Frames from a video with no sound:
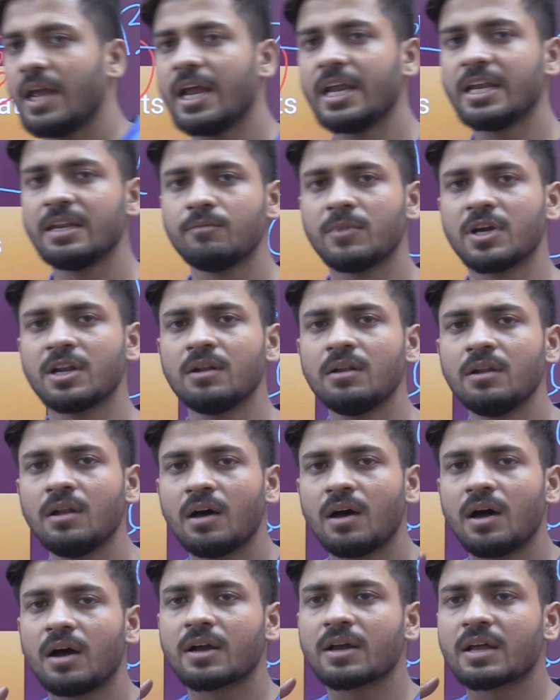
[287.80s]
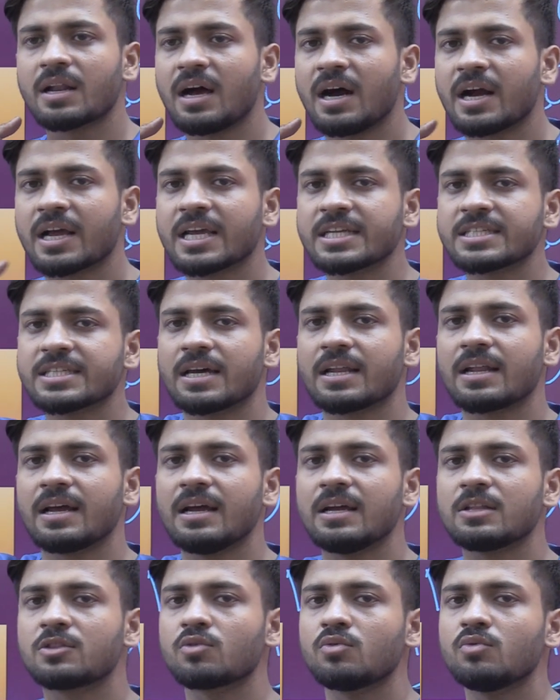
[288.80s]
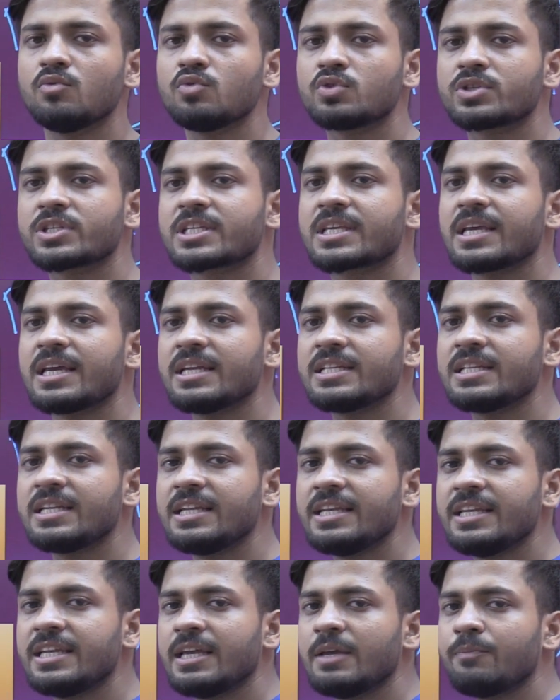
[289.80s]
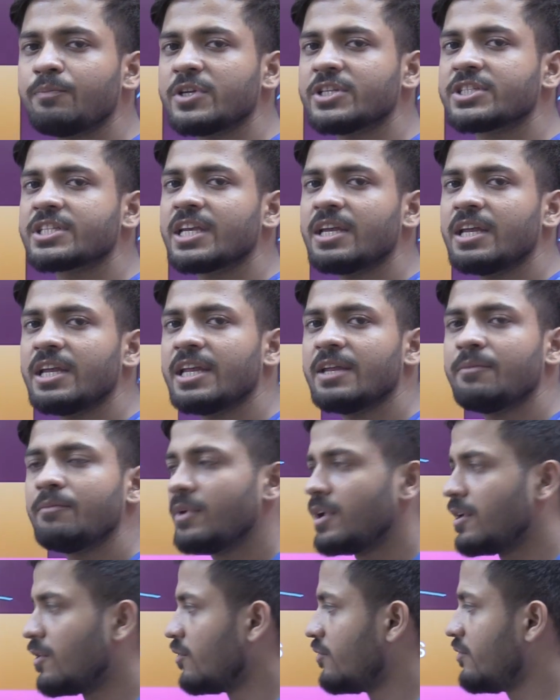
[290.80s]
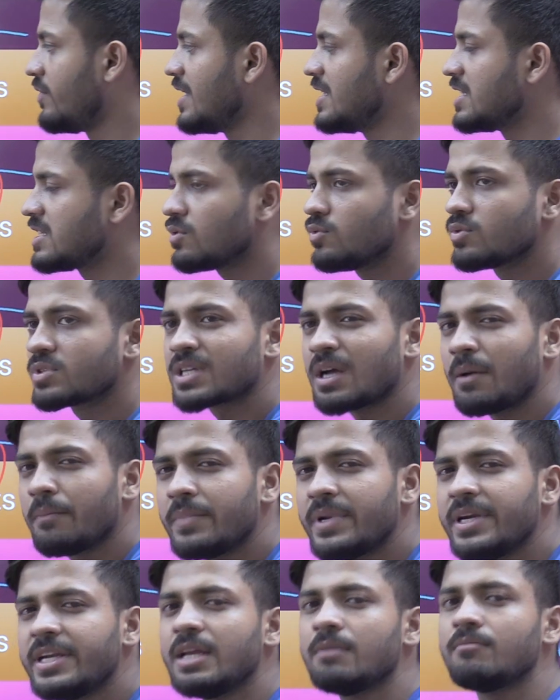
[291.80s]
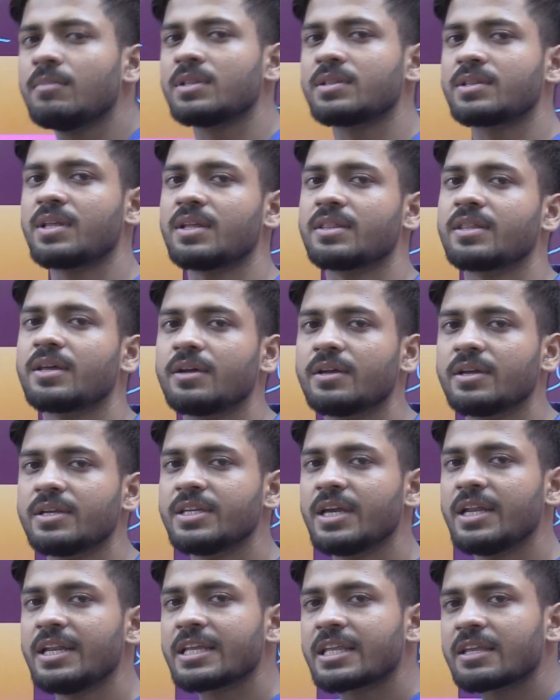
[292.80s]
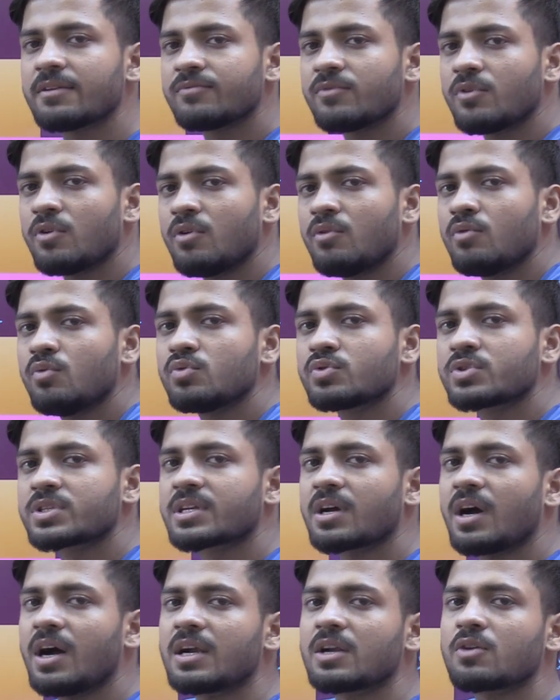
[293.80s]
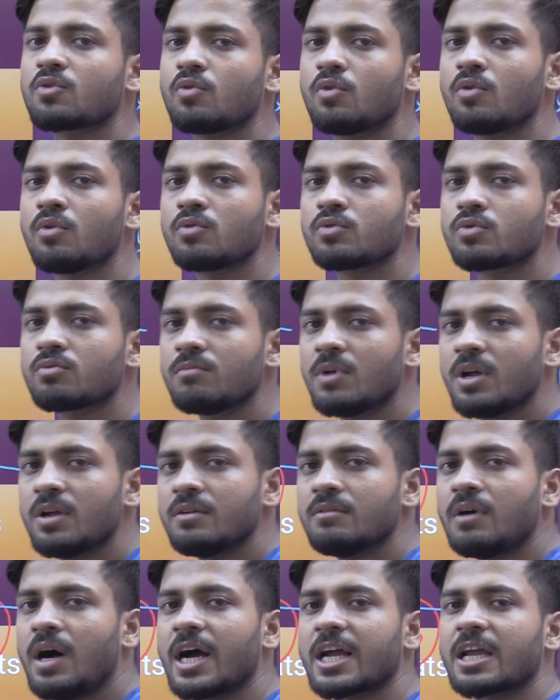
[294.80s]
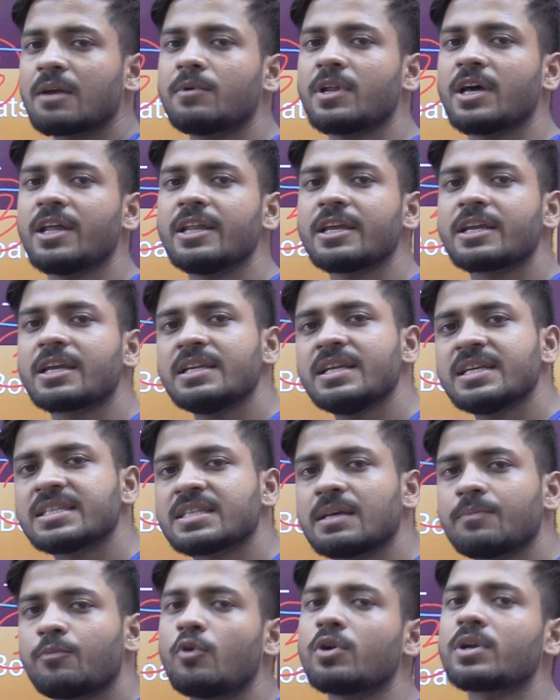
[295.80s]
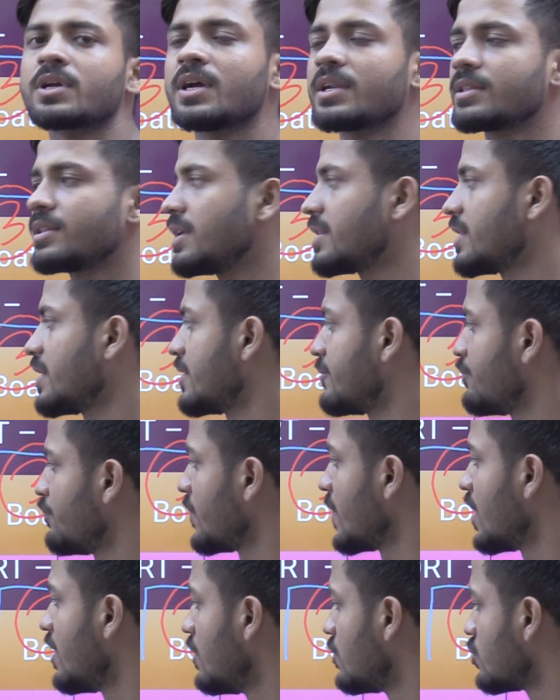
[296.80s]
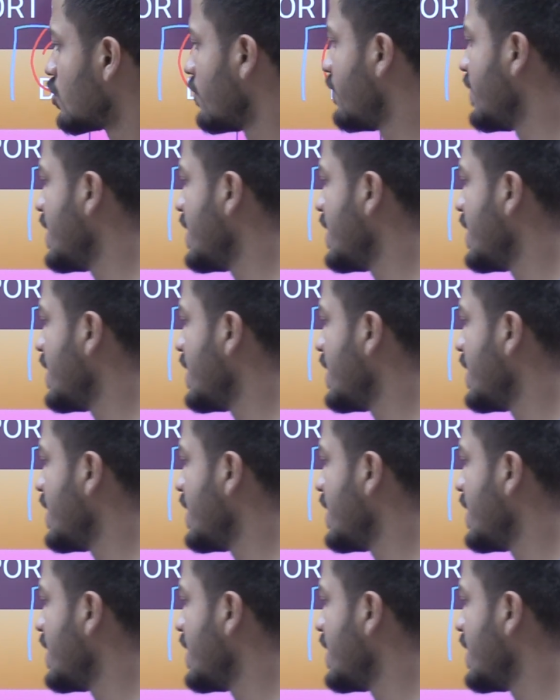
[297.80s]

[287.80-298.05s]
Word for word: एनिमल अगर आगे जा रहा है तो उसके लिए पीछे व्हील्स उसका मीडियम बनता था यानी कि वो उस कार्ट को आगे बढ़ाने के लिए सपोर्ट करता था तो